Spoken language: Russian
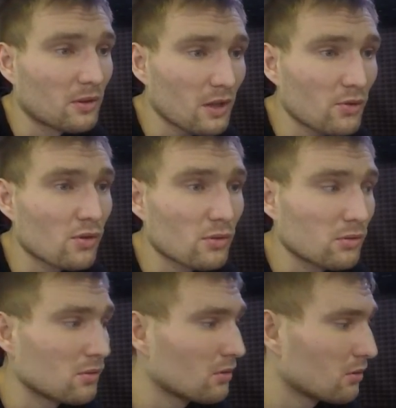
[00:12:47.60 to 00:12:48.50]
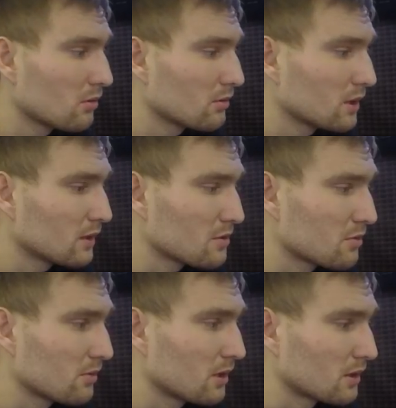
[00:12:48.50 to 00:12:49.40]
Так что надо
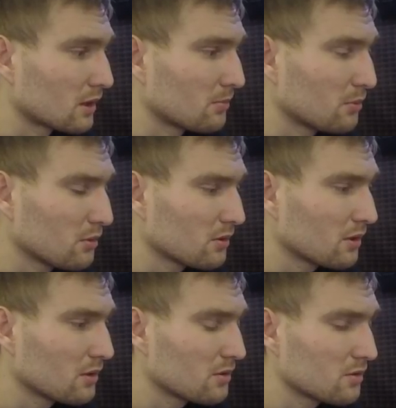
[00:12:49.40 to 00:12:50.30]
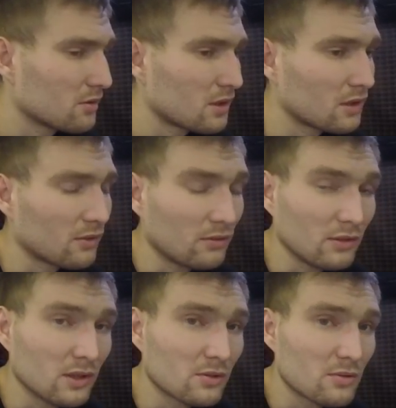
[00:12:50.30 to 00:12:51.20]
сегодня отработать, надо
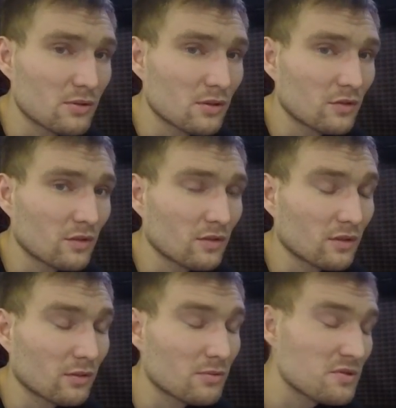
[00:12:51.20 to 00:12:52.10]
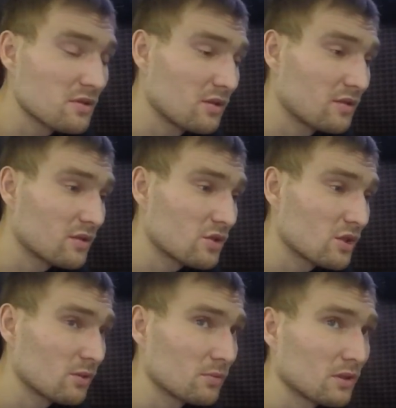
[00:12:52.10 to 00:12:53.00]
выгрузиться, загрузиться
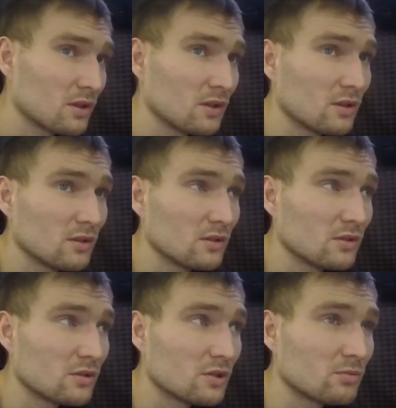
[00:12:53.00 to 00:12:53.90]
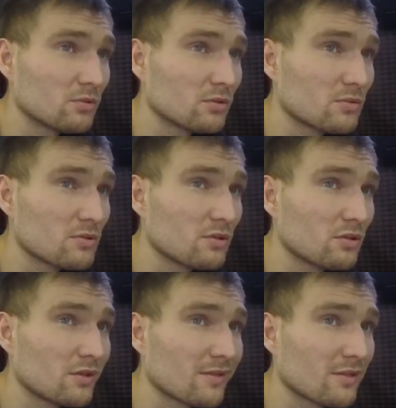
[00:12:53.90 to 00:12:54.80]
чем-то. Чем
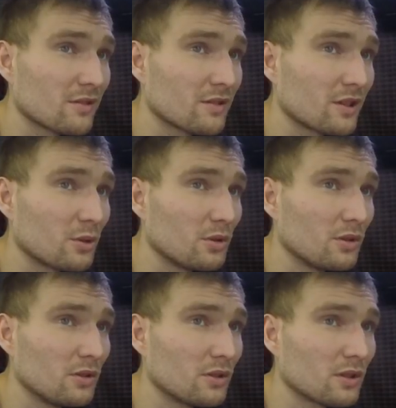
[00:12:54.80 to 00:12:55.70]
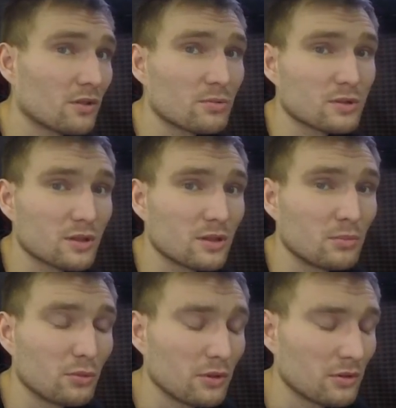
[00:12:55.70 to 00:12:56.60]
загрузиться, даже не знаю. И ехать уже
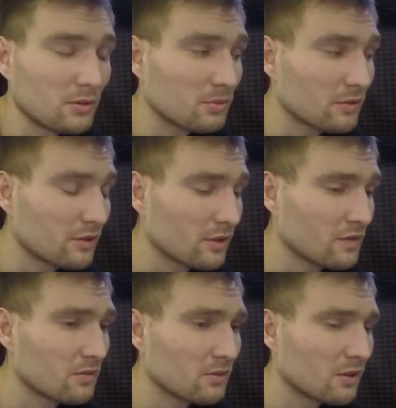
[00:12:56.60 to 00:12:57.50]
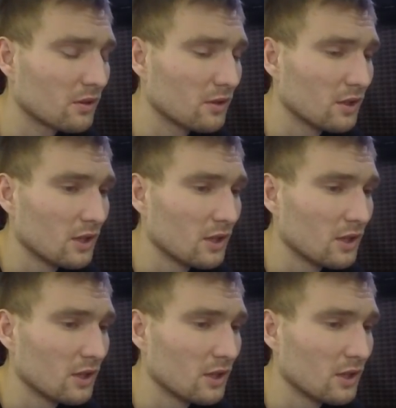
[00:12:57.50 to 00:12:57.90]
домой непосредственно.